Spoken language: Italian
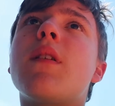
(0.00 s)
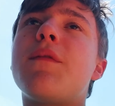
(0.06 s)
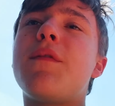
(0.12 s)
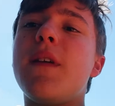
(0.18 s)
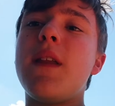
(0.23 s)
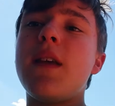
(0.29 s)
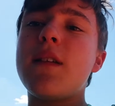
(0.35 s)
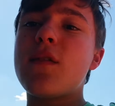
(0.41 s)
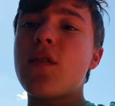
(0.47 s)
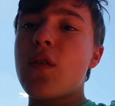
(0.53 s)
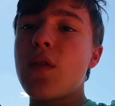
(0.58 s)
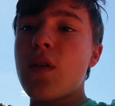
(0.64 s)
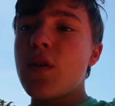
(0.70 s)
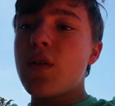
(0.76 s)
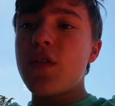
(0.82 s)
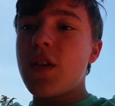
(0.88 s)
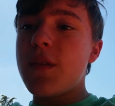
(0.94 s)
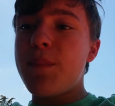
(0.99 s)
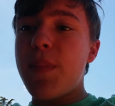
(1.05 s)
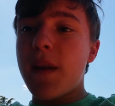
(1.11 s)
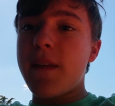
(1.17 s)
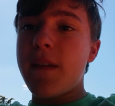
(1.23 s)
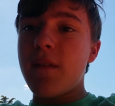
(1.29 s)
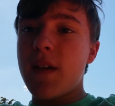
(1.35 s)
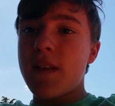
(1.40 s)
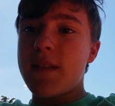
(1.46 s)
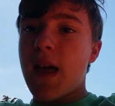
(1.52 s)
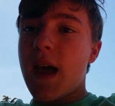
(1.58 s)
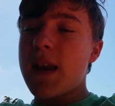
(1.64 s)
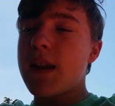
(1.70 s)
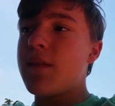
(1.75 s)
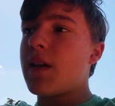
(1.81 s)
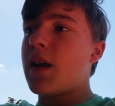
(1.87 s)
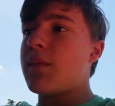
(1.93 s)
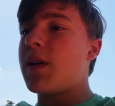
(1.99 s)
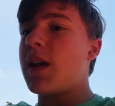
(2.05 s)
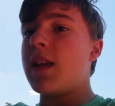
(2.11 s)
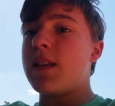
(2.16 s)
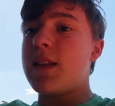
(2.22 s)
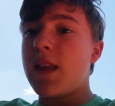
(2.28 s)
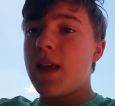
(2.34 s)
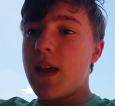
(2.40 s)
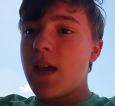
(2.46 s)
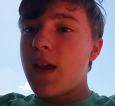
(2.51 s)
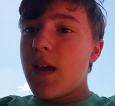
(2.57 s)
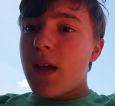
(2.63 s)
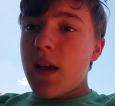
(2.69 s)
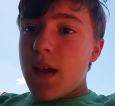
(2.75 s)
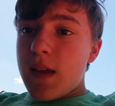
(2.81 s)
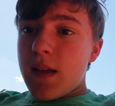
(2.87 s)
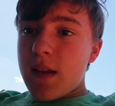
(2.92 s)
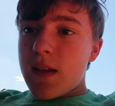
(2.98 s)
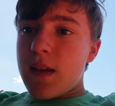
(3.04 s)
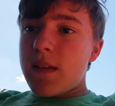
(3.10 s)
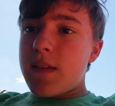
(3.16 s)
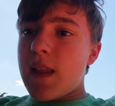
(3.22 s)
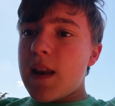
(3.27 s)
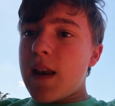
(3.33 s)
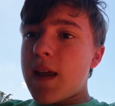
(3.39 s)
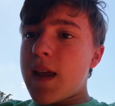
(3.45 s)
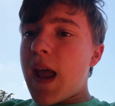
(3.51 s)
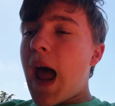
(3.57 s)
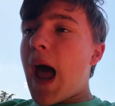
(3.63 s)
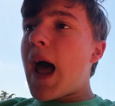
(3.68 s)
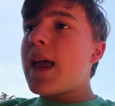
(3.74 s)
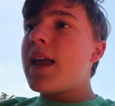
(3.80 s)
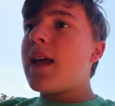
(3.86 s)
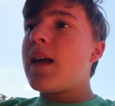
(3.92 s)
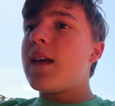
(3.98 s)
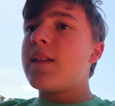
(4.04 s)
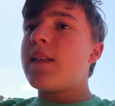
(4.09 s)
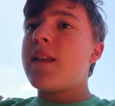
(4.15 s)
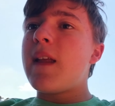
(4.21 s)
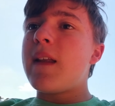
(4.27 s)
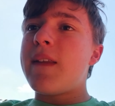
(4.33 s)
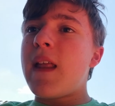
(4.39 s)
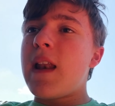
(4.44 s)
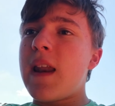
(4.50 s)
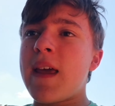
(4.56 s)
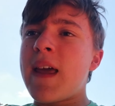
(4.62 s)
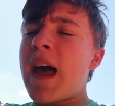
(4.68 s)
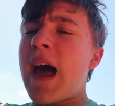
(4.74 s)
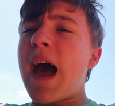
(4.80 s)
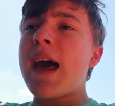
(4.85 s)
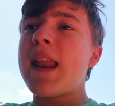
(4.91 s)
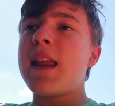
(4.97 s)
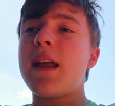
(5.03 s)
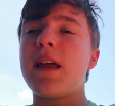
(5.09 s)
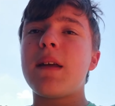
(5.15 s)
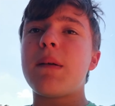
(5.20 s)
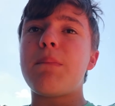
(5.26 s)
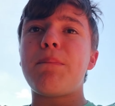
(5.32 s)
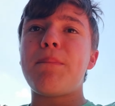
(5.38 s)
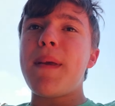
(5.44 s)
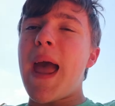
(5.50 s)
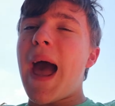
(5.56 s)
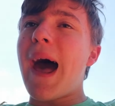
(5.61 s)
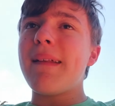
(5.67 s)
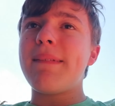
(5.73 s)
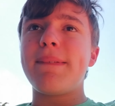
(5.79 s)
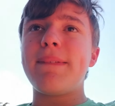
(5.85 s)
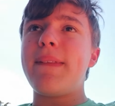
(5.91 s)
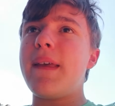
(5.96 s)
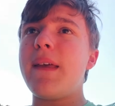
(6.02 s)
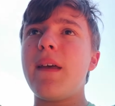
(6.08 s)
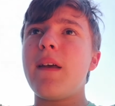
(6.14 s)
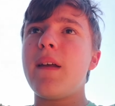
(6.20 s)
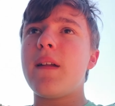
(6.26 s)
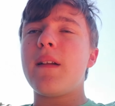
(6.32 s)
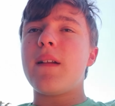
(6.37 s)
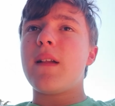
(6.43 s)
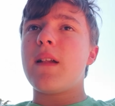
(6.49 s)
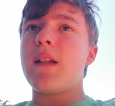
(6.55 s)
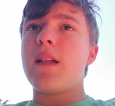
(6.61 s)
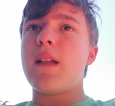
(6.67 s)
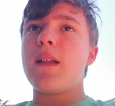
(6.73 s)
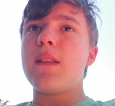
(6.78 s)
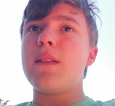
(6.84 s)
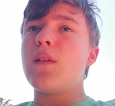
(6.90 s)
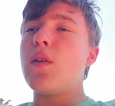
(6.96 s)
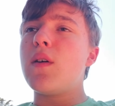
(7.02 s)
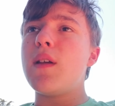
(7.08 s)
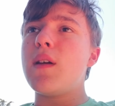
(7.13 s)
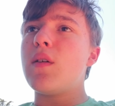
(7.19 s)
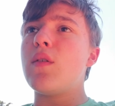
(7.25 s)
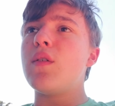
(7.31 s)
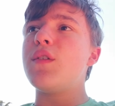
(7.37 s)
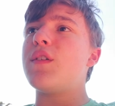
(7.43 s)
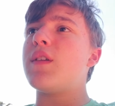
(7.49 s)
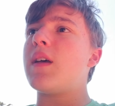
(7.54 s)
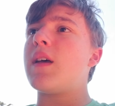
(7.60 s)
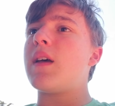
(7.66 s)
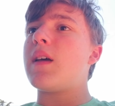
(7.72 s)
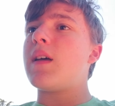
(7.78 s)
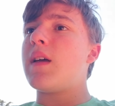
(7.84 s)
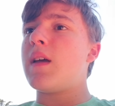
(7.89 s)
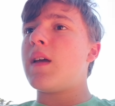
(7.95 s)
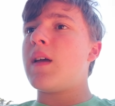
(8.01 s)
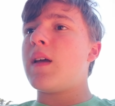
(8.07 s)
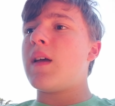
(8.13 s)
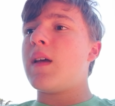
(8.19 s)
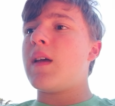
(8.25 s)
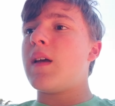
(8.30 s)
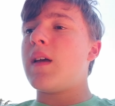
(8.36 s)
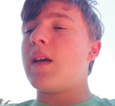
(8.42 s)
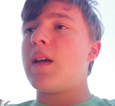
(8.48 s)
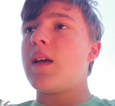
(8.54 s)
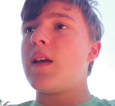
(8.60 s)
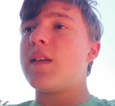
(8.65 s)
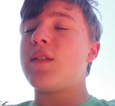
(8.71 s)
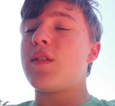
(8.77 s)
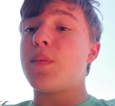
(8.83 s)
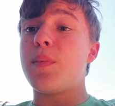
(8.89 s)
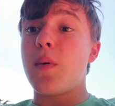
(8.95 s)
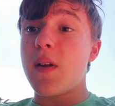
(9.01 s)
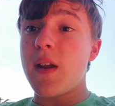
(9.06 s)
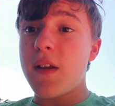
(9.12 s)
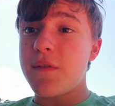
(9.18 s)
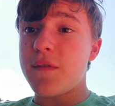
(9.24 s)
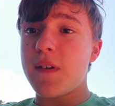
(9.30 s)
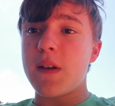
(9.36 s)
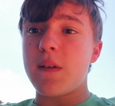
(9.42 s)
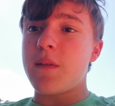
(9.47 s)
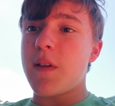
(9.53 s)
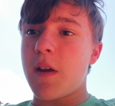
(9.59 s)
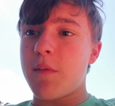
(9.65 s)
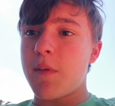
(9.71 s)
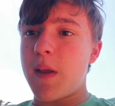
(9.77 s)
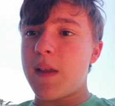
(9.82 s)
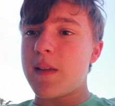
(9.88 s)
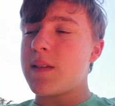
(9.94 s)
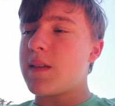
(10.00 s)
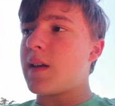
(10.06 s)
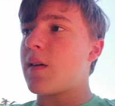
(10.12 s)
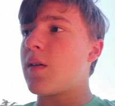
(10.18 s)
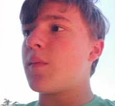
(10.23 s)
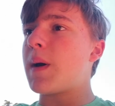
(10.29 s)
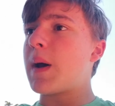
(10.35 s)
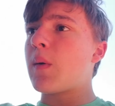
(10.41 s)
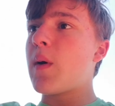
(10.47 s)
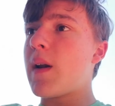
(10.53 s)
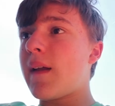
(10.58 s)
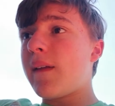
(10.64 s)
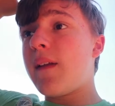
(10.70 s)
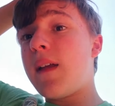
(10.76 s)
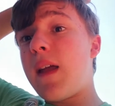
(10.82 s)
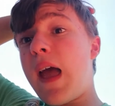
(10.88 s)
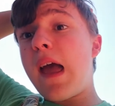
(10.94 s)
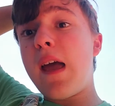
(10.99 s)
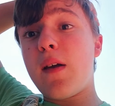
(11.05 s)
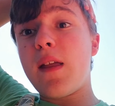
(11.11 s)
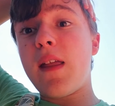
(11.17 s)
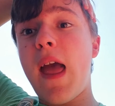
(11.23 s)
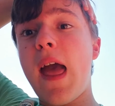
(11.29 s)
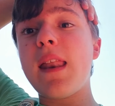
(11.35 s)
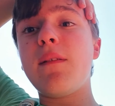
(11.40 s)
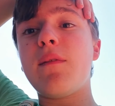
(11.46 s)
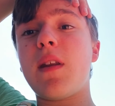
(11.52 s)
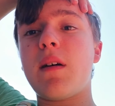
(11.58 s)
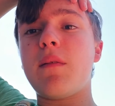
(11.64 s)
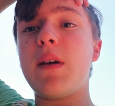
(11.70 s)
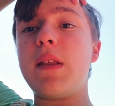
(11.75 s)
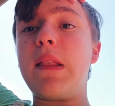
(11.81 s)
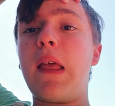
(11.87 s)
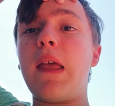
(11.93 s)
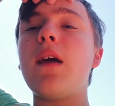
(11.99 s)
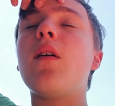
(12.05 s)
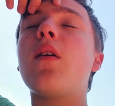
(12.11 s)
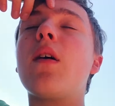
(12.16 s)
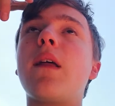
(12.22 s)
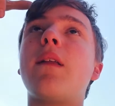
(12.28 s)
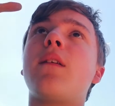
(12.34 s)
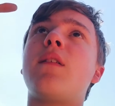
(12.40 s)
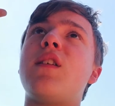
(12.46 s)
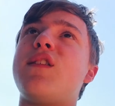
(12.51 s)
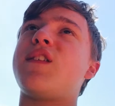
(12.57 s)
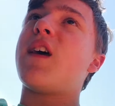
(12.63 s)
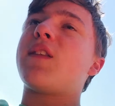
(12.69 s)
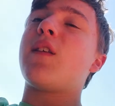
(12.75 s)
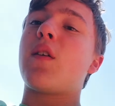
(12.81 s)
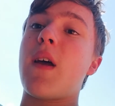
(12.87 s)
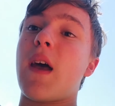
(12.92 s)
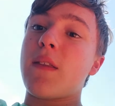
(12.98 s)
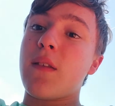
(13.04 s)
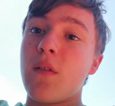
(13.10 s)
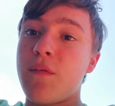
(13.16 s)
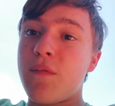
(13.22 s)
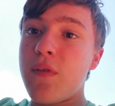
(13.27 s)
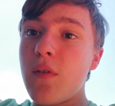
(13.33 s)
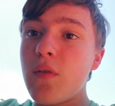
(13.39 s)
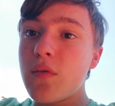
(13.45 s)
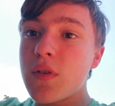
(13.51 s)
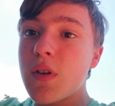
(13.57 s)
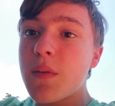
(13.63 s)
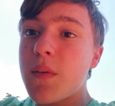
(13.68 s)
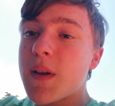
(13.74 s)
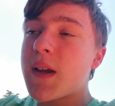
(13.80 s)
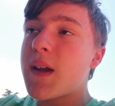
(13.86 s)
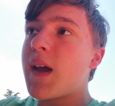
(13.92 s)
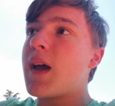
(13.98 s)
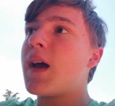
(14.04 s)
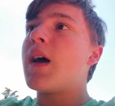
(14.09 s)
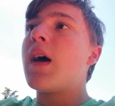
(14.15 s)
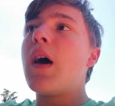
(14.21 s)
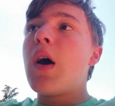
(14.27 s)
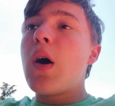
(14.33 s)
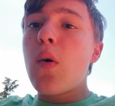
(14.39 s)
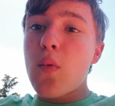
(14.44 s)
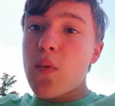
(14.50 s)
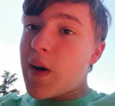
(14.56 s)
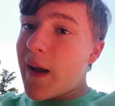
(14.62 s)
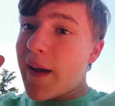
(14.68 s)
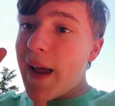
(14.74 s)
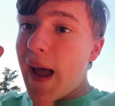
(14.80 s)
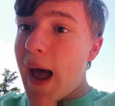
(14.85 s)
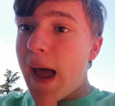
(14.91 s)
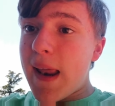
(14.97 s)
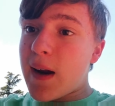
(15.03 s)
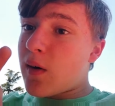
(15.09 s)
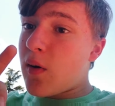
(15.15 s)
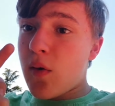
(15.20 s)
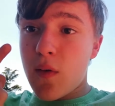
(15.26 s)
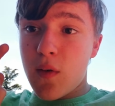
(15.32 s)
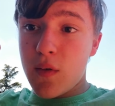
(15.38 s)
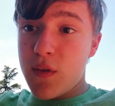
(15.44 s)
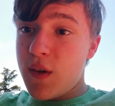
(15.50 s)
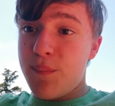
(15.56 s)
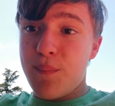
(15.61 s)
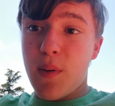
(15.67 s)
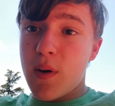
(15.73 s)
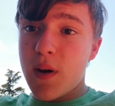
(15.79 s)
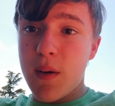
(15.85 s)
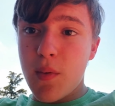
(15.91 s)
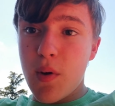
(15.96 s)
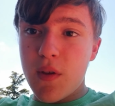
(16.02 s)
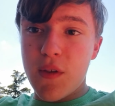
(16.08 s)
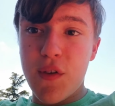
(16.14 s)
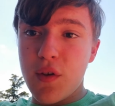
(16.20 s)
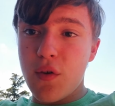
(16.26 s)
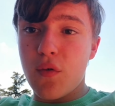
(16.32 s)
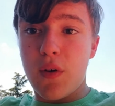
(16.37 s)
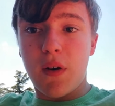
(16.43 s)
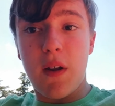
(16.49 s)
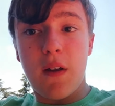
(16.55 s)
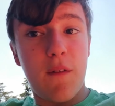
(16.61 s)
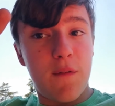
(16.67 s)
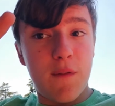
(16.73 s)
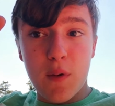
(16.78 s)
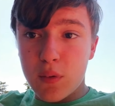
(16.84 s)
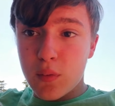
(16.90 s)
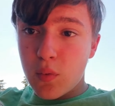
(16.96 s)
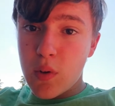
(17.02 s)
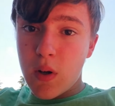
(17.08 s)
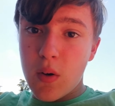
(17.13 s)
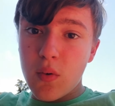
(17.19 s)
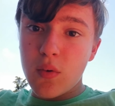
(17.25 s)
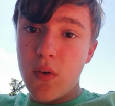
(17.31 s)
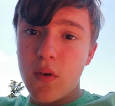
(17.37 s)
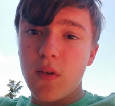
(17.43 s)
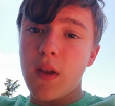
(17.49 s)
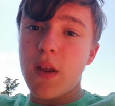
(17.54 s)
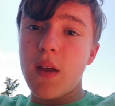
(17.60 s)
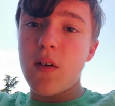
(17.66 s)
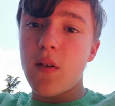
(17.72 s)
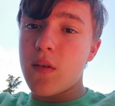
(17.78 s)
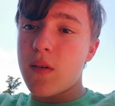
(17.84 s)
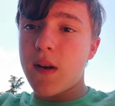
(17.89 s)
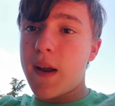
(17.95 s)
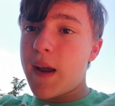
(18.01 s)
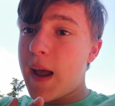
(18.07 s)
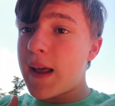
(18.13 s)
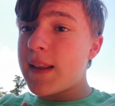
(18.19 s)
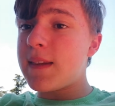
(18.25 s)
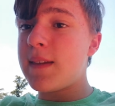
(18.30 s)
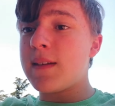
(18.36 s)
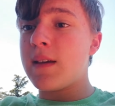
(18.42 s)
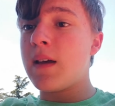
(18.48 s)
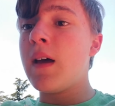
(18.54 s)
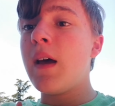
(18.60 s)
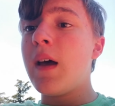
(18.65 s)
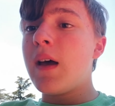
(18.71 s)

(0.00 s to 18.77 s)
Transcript: finiscono così per diventare veramente eh, delle, gaie, de, delle, gare piatte, eh, noiose e, e, soporifere veramente, come quella di ieri, veramente io credo si sia toccato il fondo perché una gara con così poche emozioni in Formula 1 io ragazzi